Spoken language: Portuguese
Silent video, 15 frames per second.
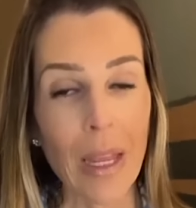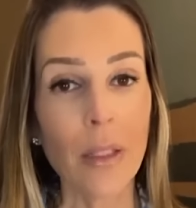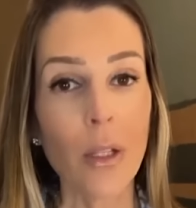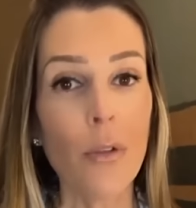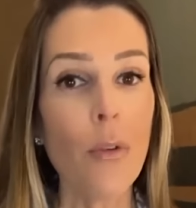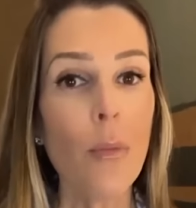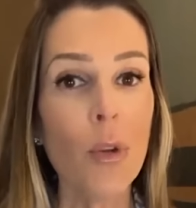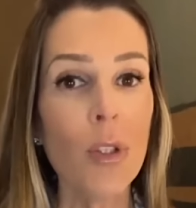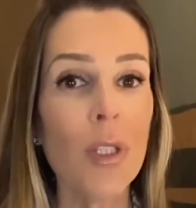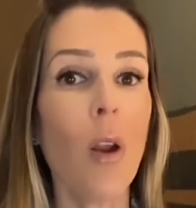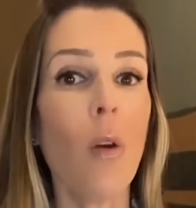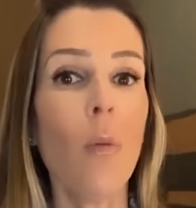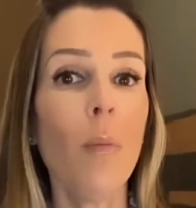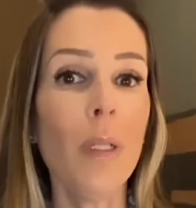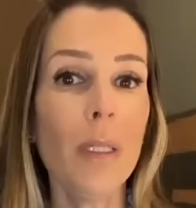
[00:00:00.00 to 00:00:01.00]
Então, eu vou
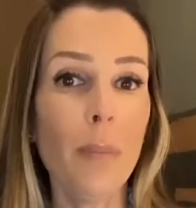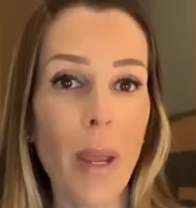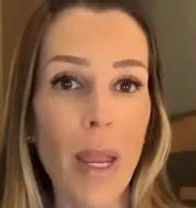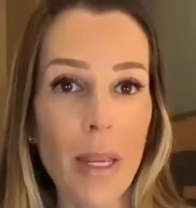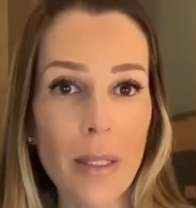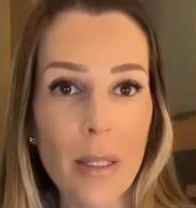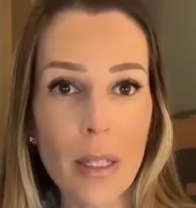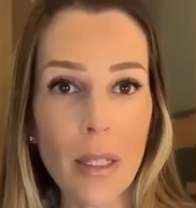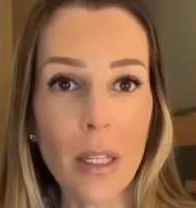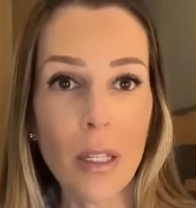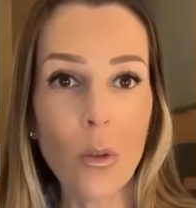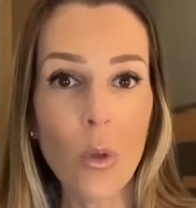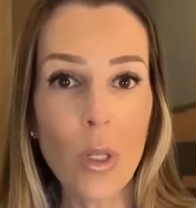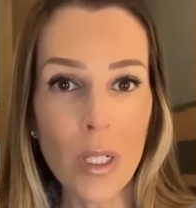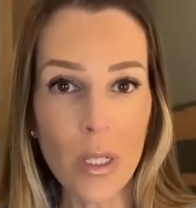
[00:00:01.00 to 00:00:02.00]
mostrar algumas peças aqui
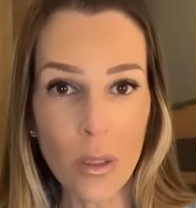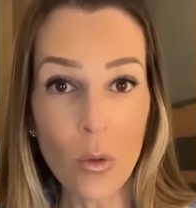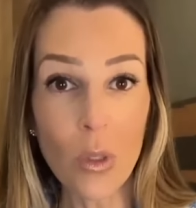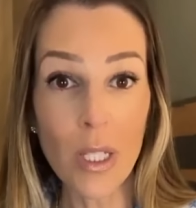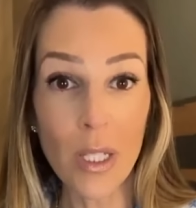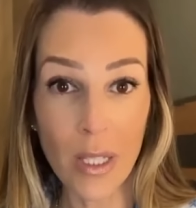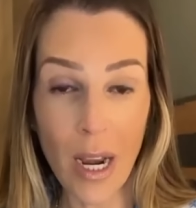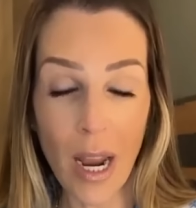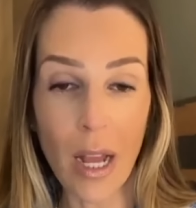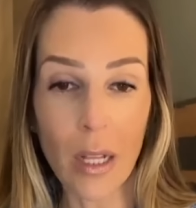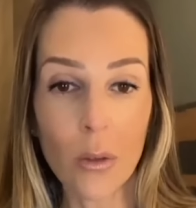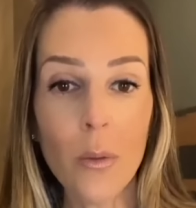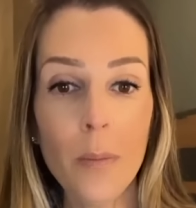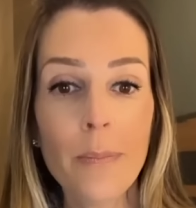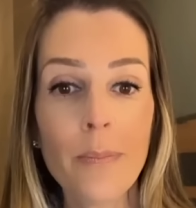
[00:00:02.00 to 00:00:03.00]
no,
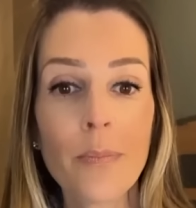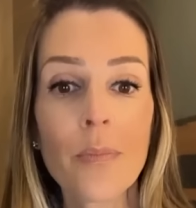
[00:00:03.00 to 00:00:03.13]
listrado